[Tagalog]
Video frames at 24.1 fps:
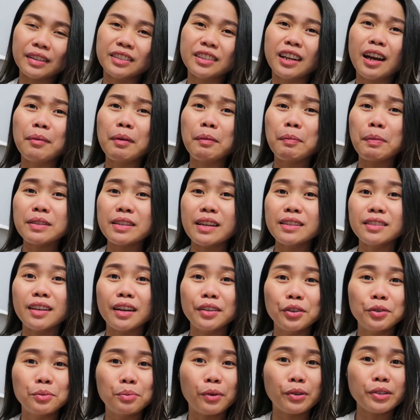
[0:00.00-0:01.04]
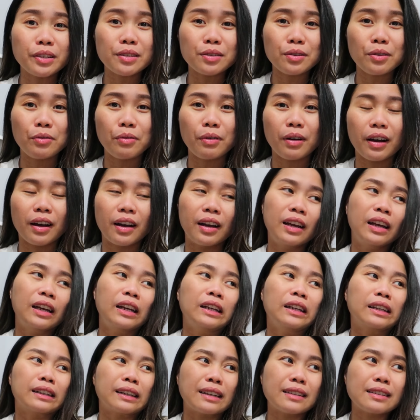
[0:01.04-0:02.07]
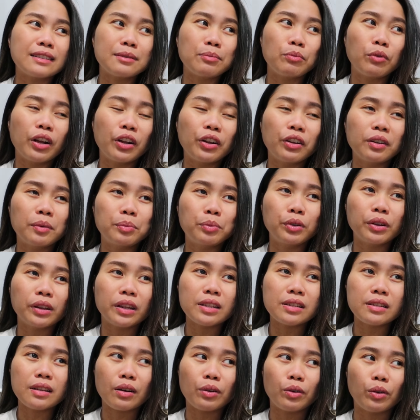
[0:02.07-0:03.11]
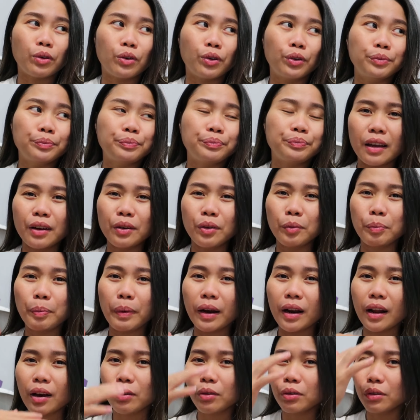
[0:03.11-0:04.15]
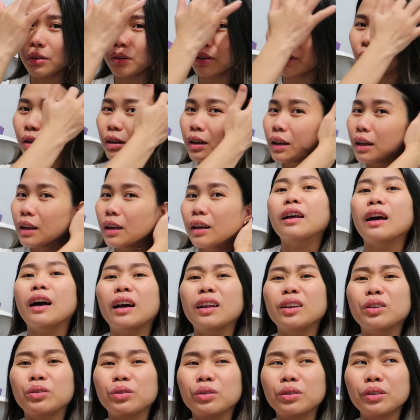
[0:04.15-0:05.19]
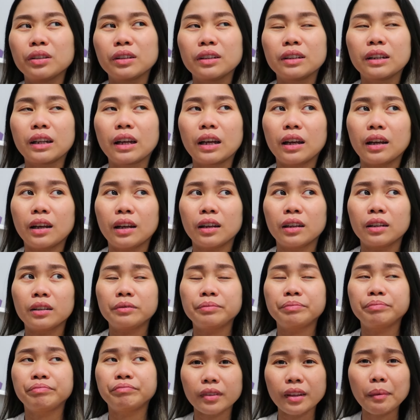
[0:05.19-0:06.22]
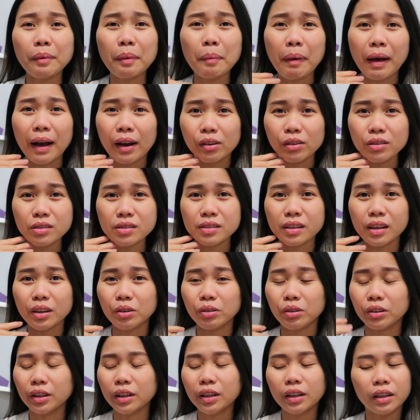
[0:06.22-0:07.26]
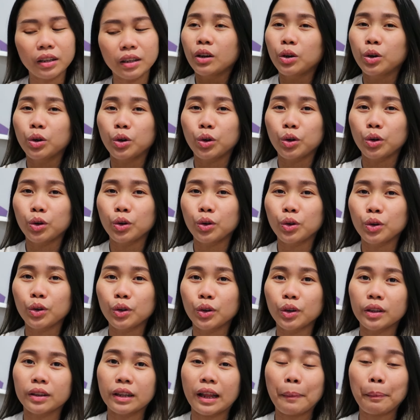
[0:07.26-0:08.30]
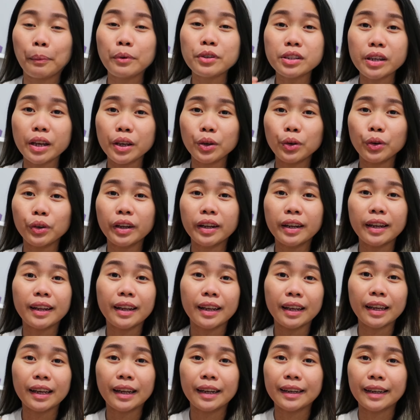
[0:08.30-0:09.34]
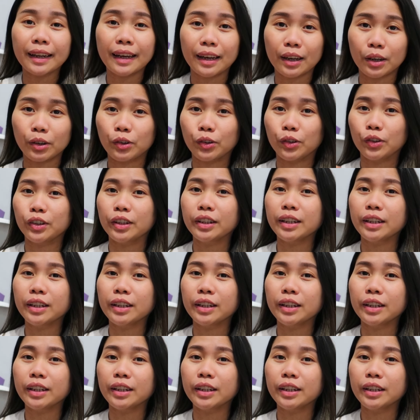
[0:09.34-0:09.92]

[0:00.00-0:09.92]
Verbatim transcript: Tsaka magpasensyaan yung boses ko ah. Kasi simula nang nabuntis ako, ano, para akong na ano, na namamaos, ganun. Tapos ngayon, hinihingal na ako.